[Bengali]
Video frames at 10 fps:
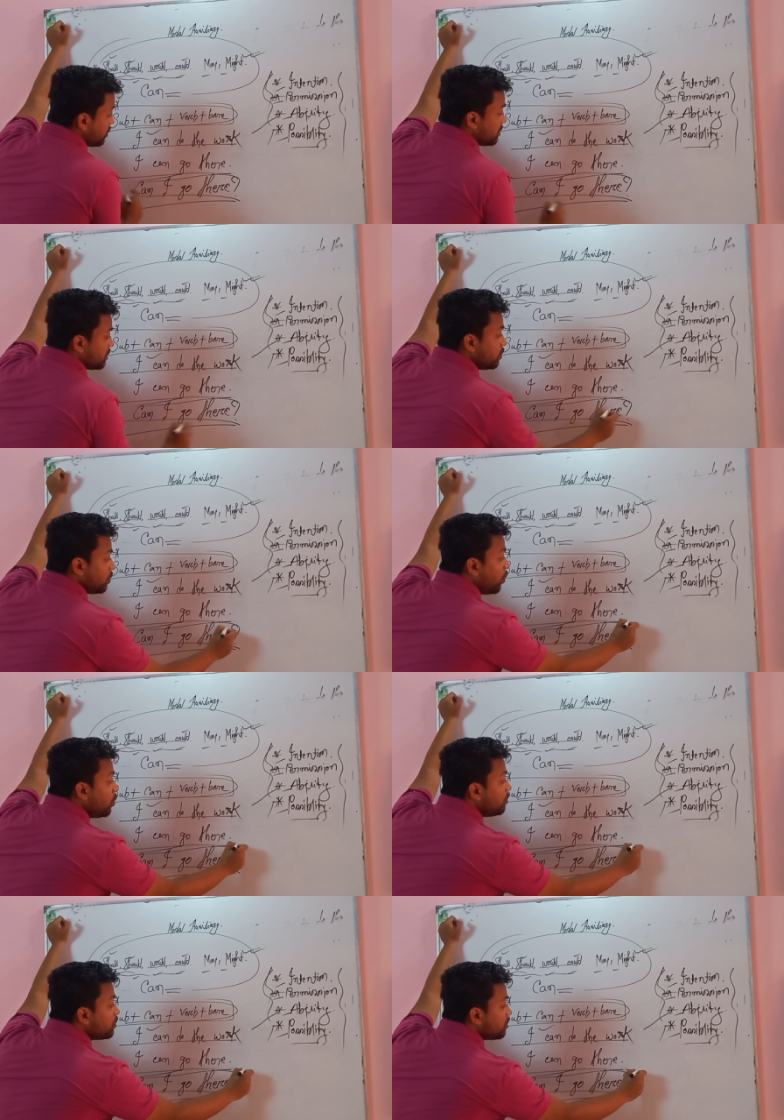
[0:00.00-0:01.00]
কিছুর
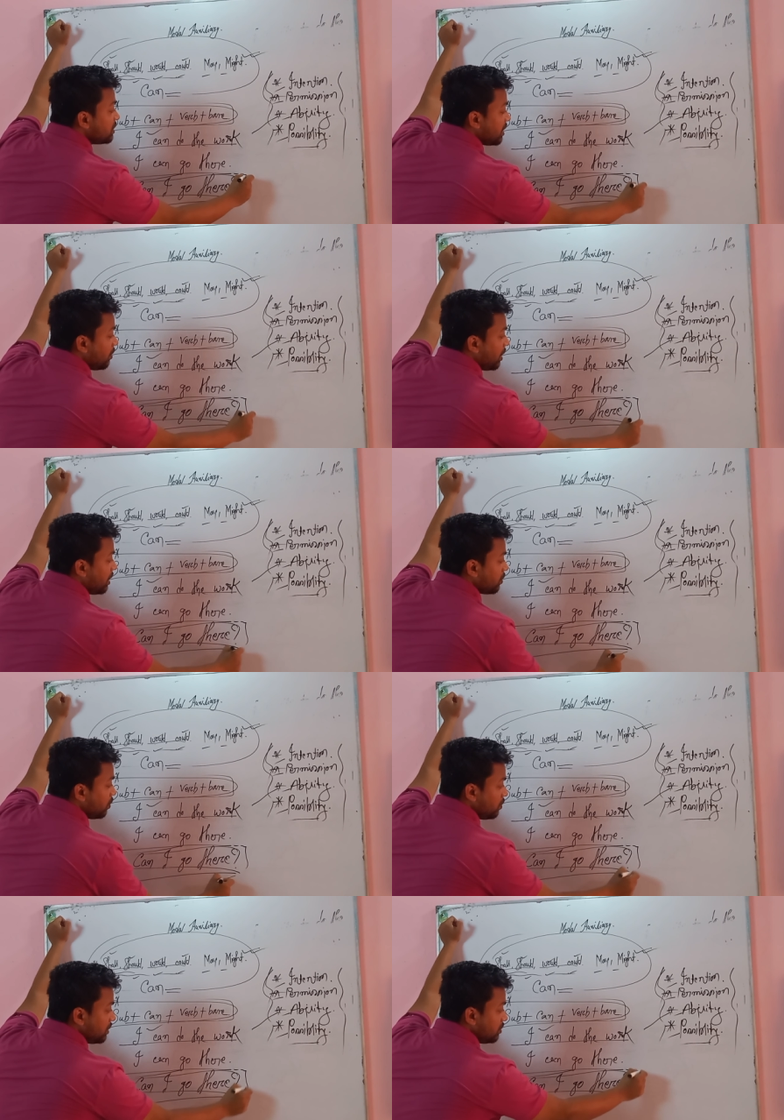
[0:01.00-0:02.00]
অনুমতি চাওয়া
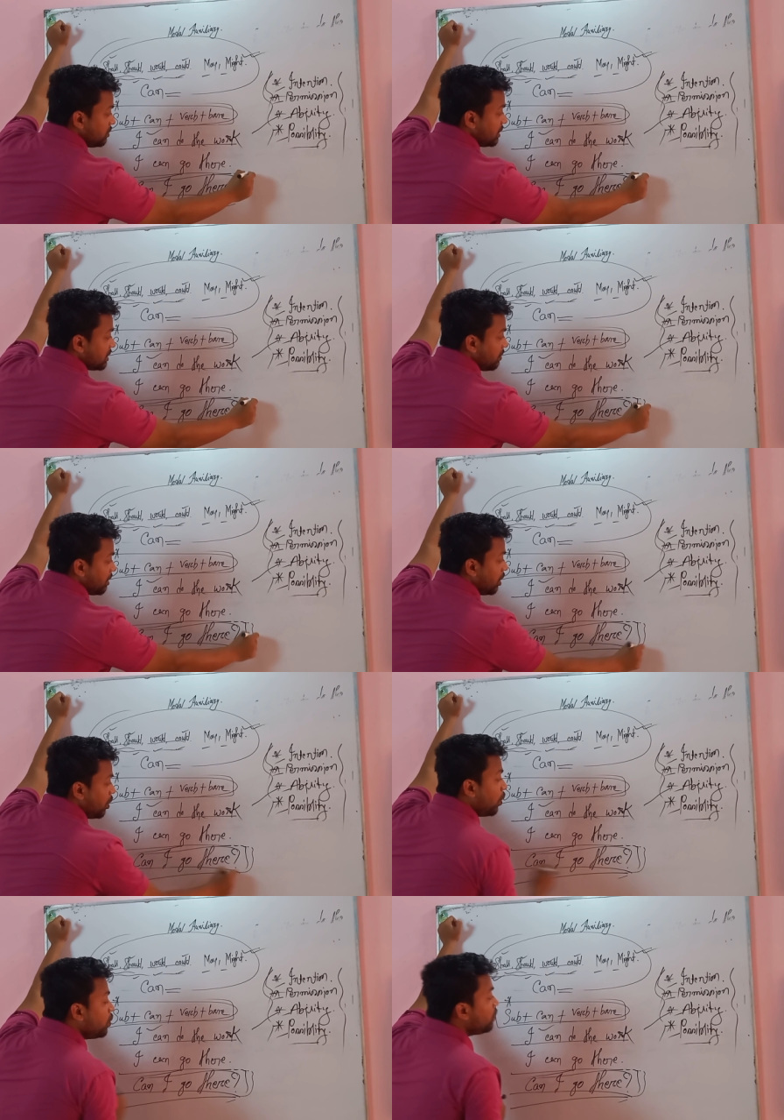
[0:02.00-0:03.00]
কোনো কিছুর কি চাওয়া
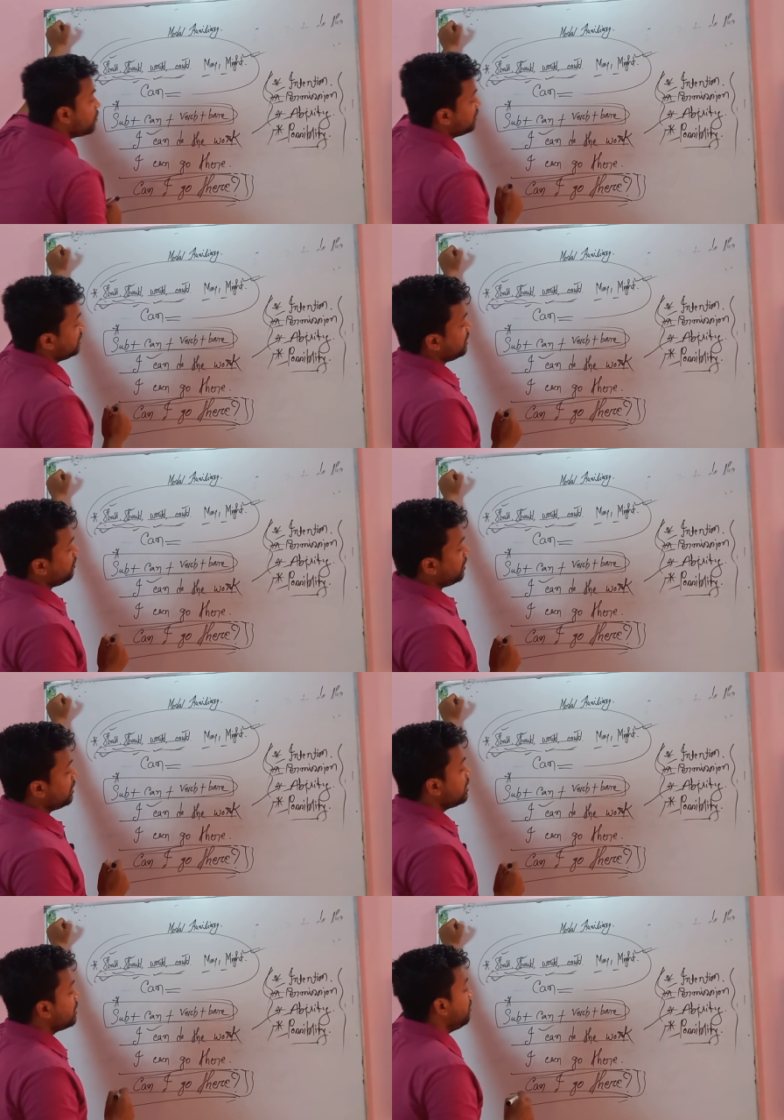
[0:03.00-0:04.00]
অনুমতি চাওয়া
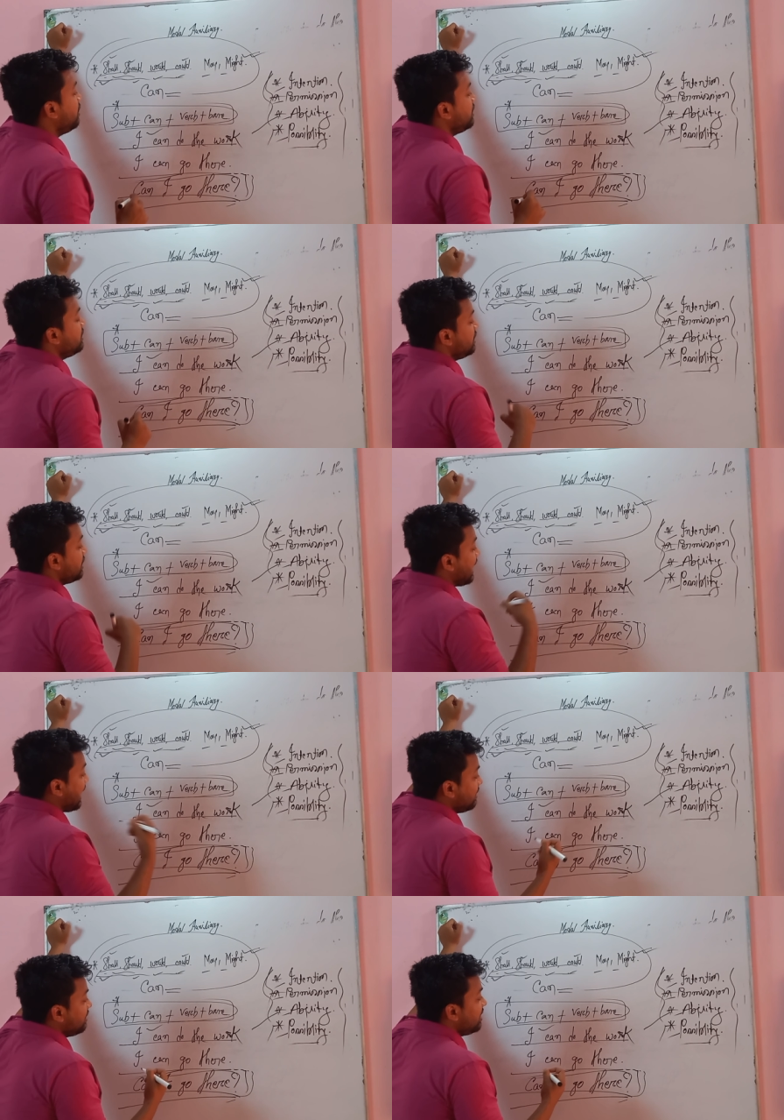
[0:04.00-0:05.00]
তাহলে এই যে
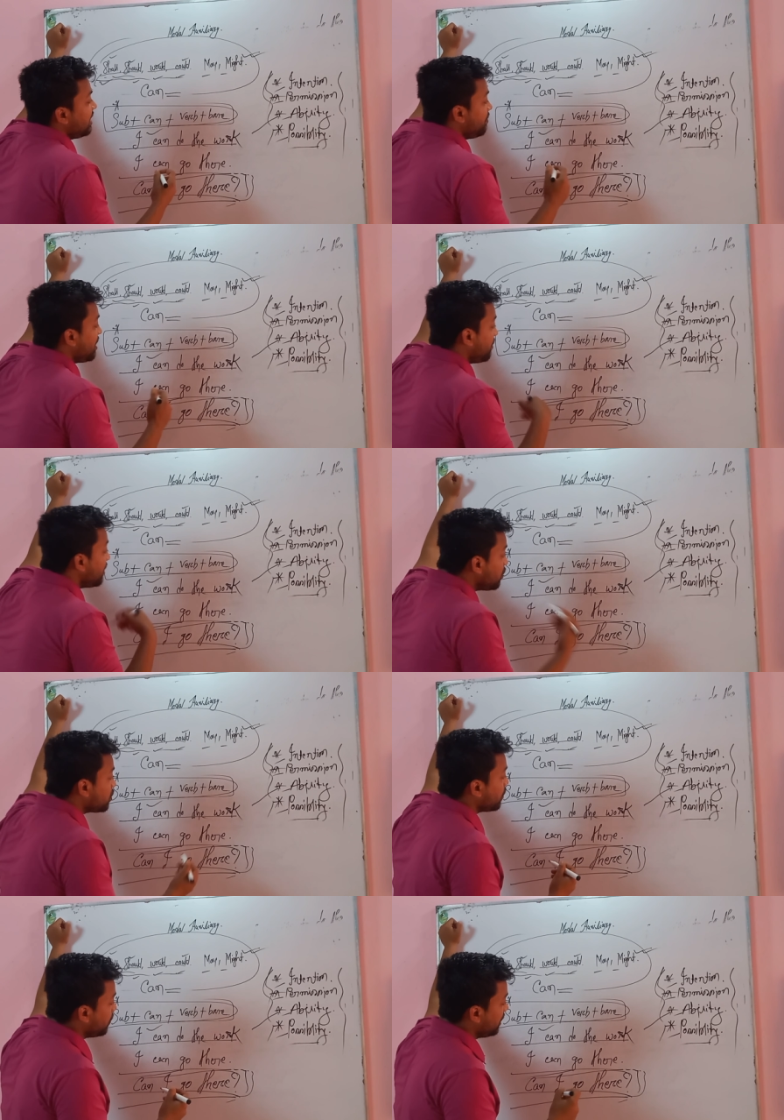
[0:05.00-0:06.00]
ক্যান দিয়ে আমি আমার
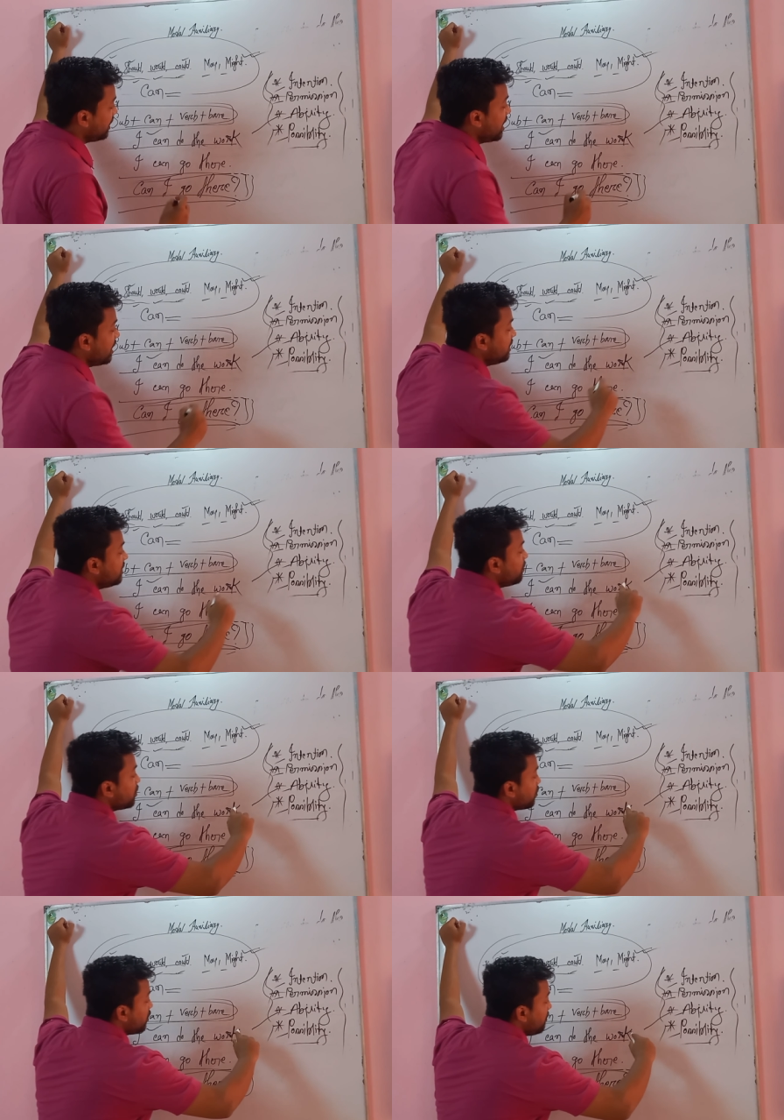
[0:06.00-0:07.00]
মতো করে নিজের
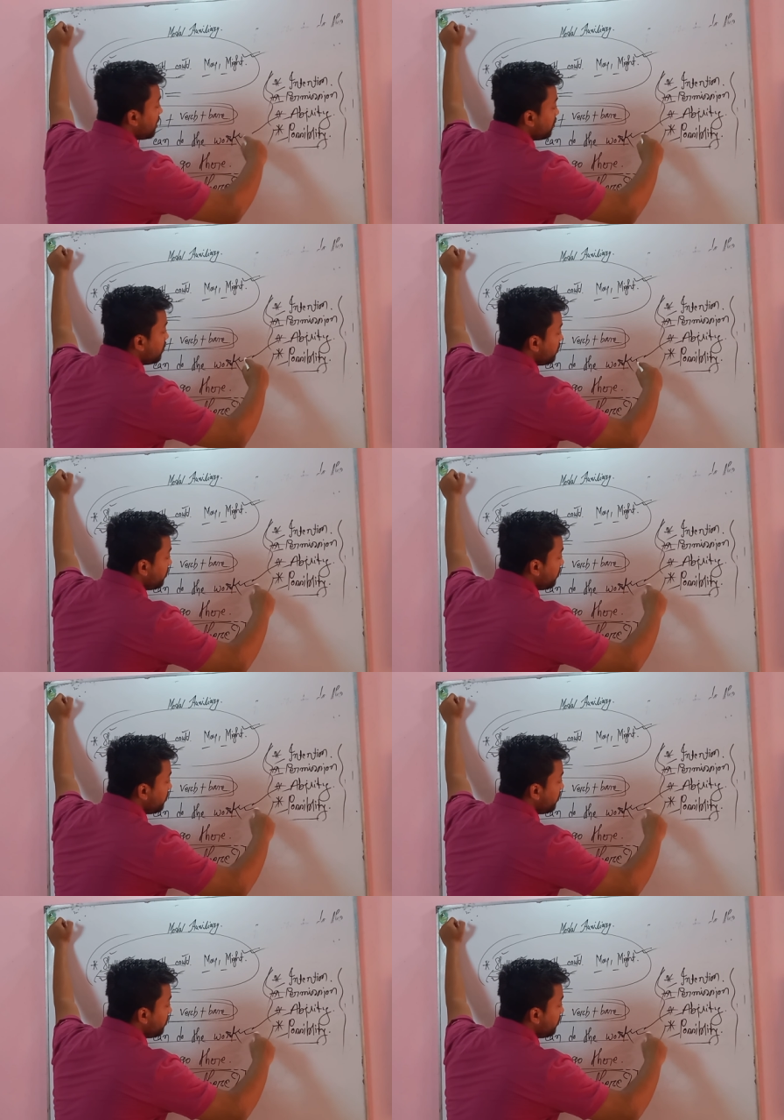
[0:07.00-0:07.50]
মতো করে বাক্যগুলো